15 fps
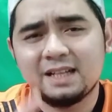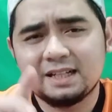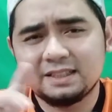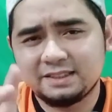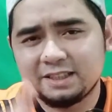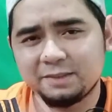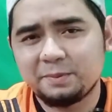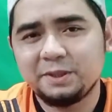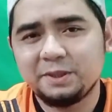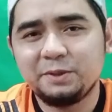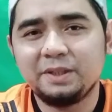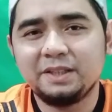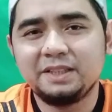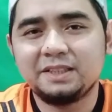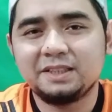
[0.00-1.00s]
silahkan share
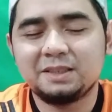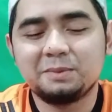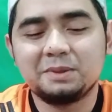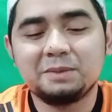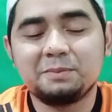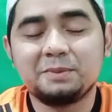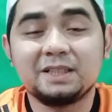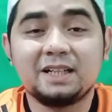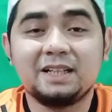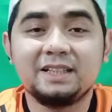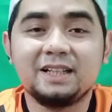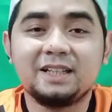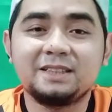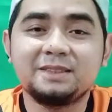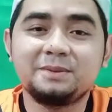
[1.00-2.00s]
video ini ke teman-teman
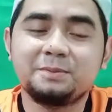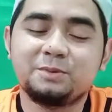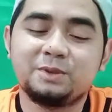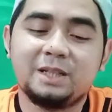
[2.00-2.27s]
kalian.